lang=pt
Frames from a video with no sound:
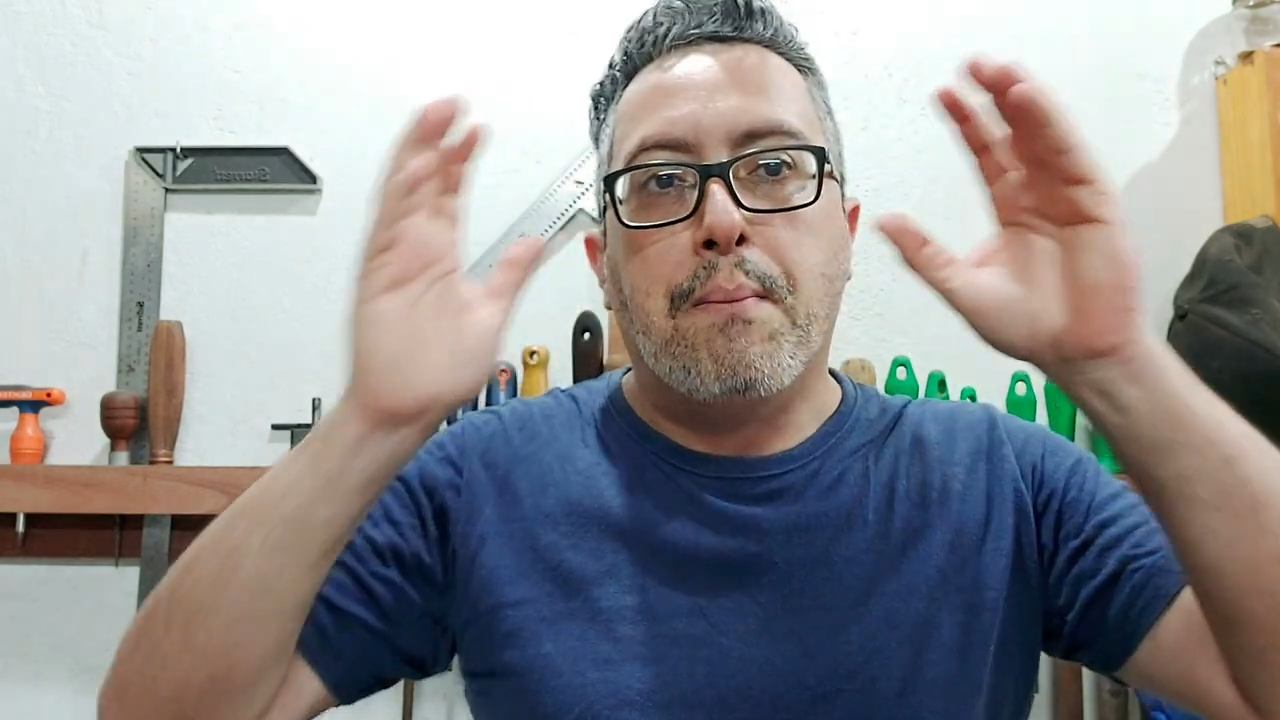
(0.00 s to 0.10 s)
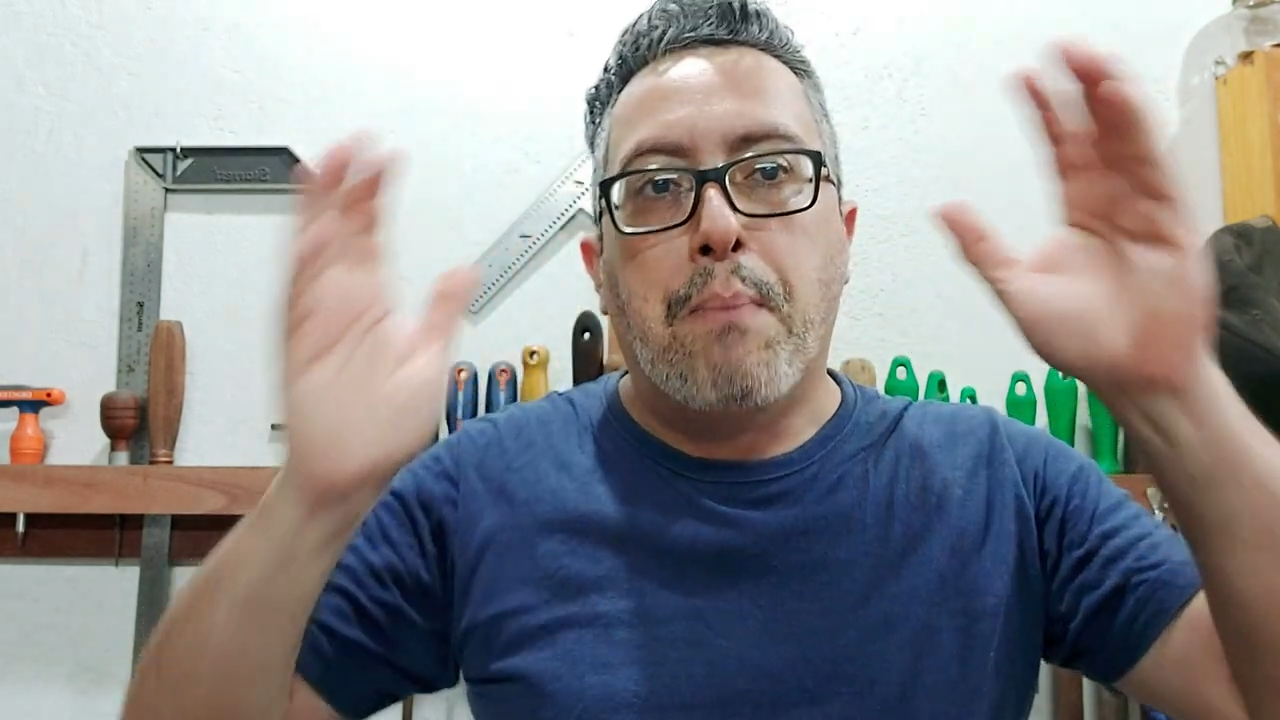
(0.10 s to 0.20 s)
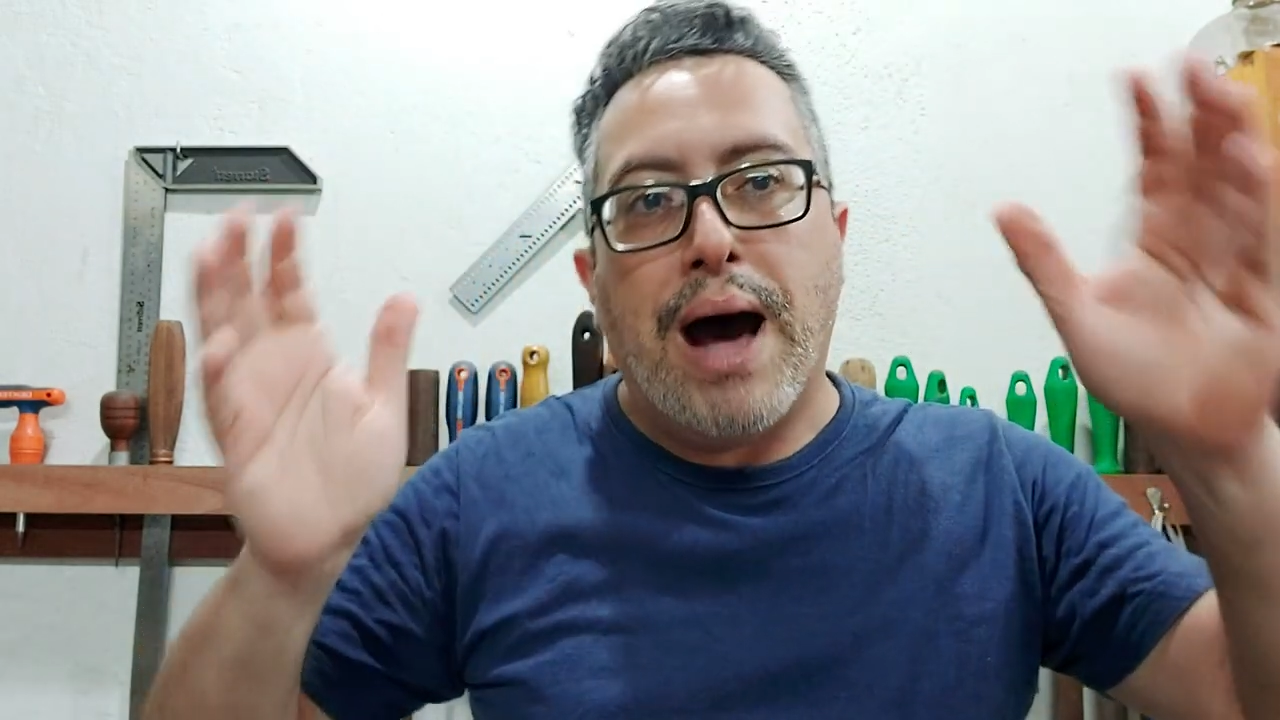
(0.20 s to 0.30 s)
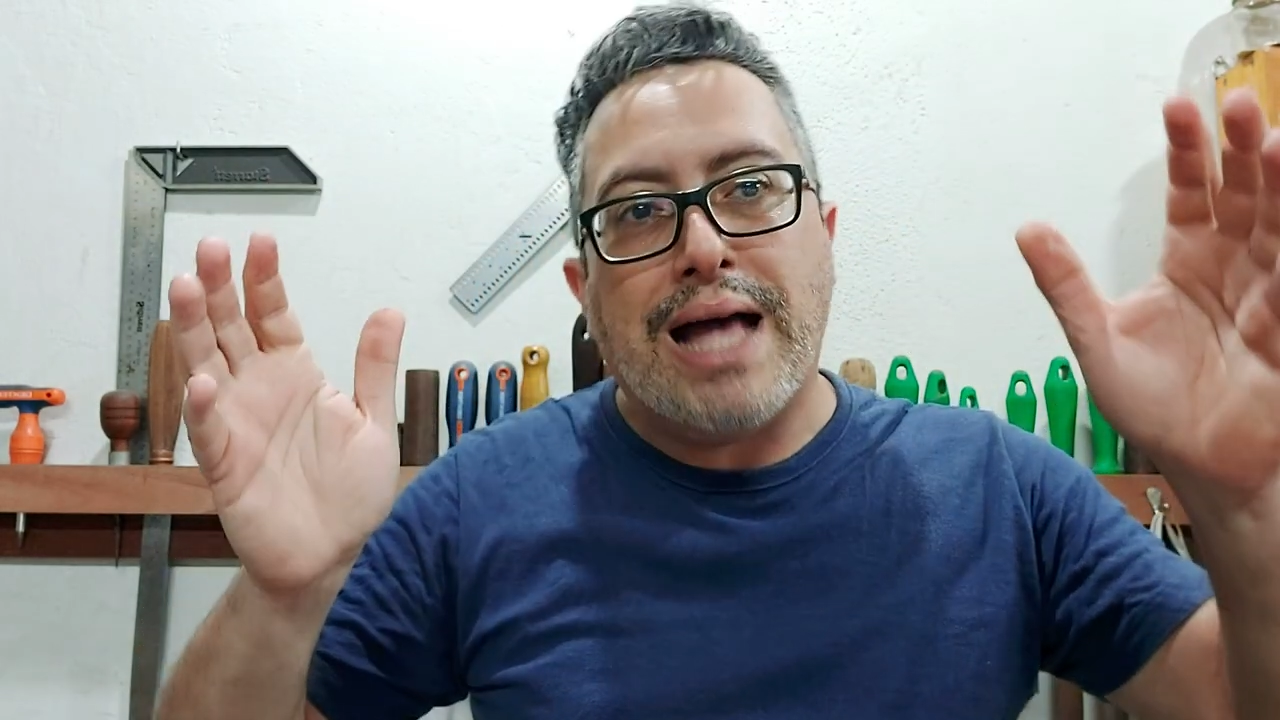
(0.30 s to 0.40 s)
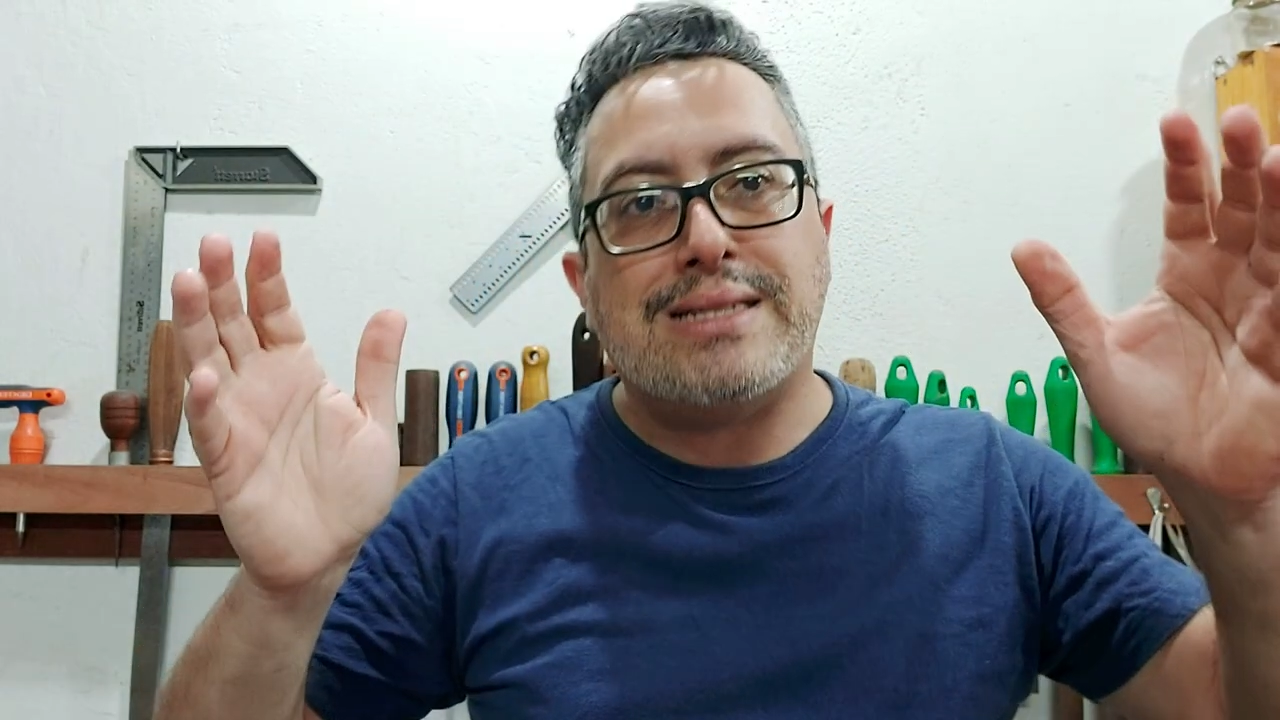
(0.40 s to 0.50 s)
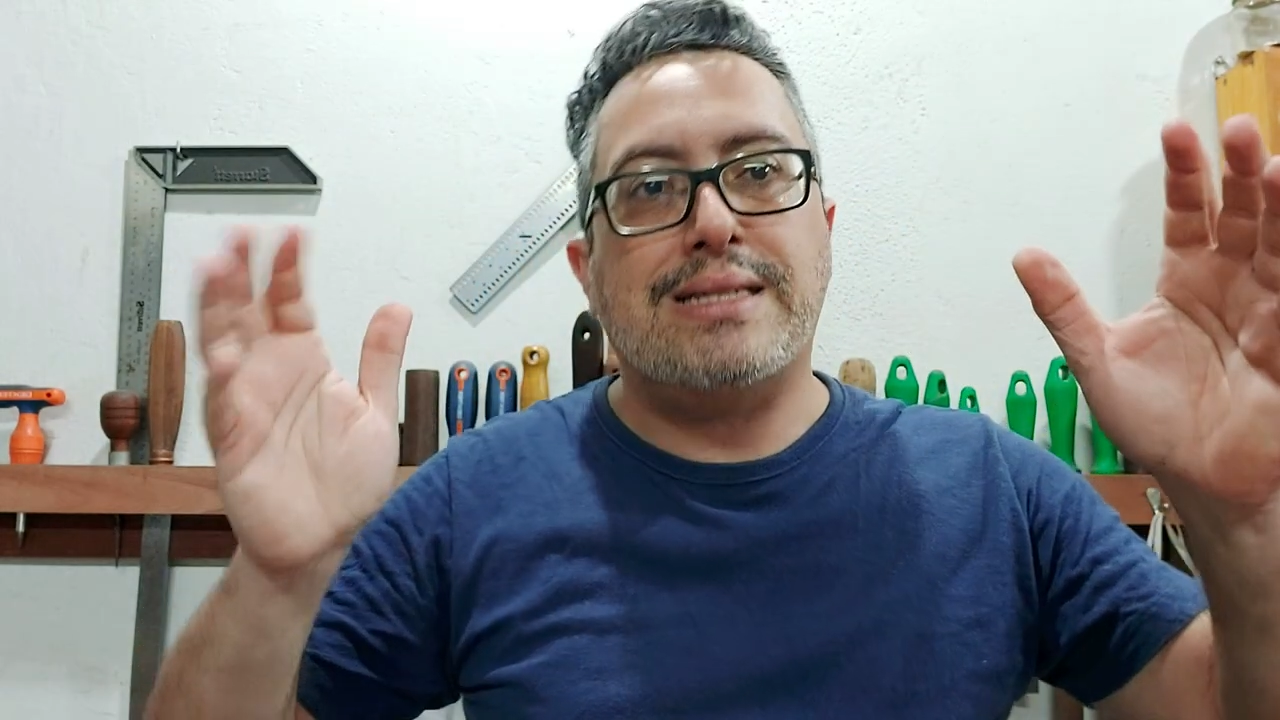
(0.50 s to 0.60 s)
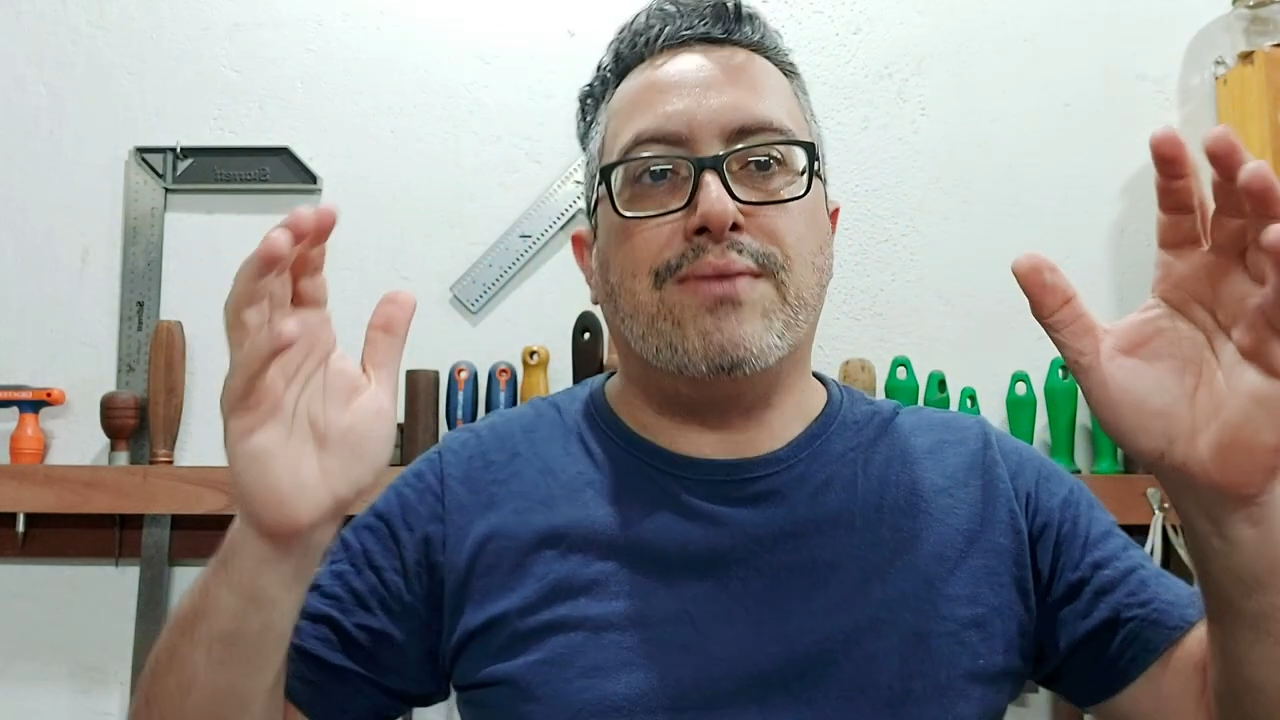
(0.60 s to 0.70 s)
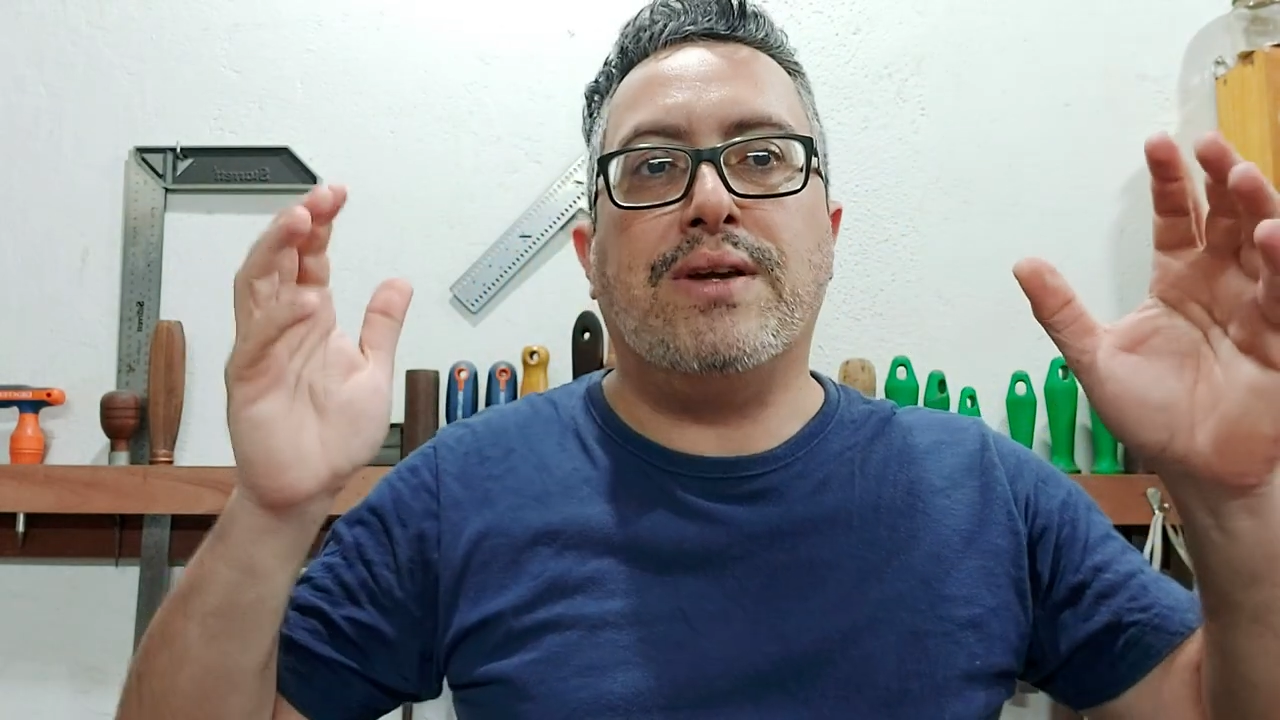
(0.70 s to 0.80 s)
base,